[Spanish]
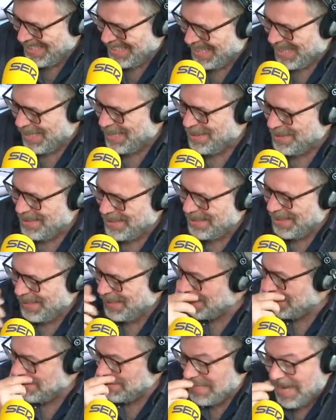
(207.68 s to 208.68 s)
¿qué dicen?
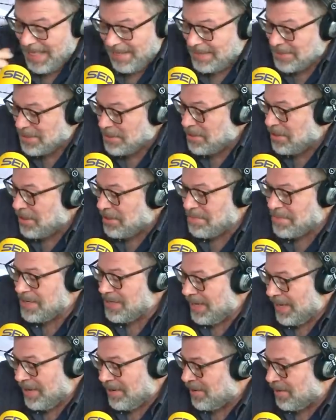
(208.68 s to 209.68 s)
¿Qué dicen? Nada, son como
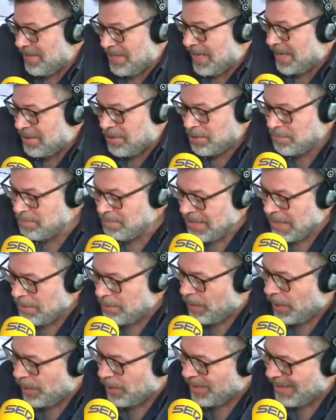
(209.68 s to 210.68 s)
el negro de Django.
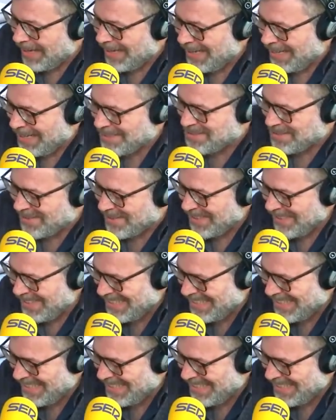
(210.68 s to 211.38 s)
Bueno, el caso